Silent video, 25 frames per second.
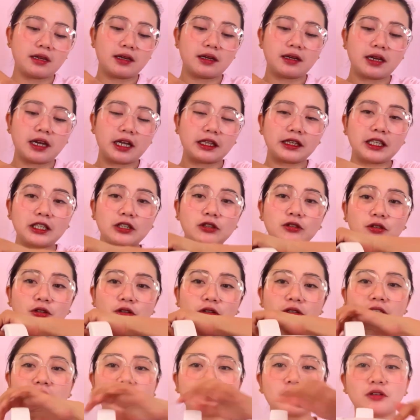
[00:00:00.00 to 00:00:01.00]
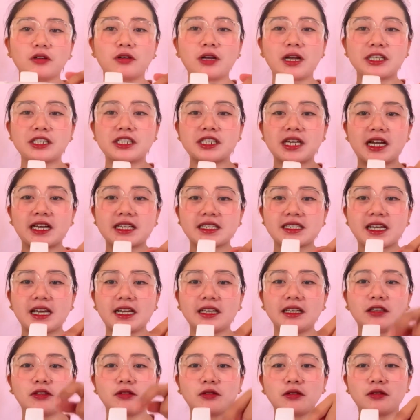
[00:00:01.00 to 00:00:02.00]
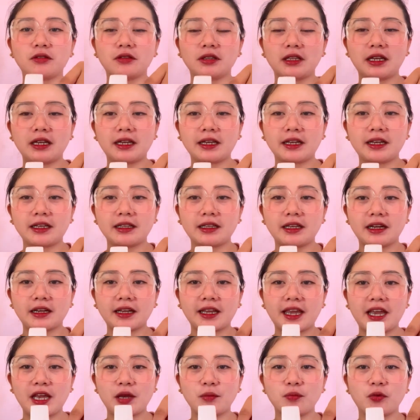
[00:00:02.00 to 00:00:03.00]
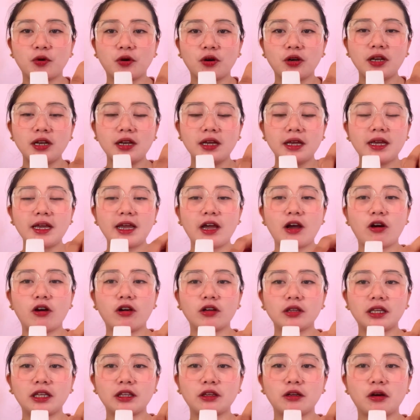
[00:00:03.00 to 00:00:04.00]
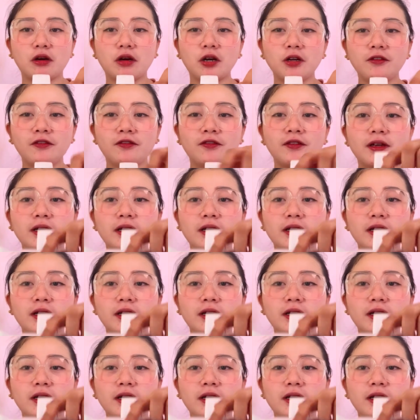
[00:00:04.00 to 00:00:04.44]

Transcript: eh, dito yon ito yung adjacent, ito yung lalagyan ng cable on and off.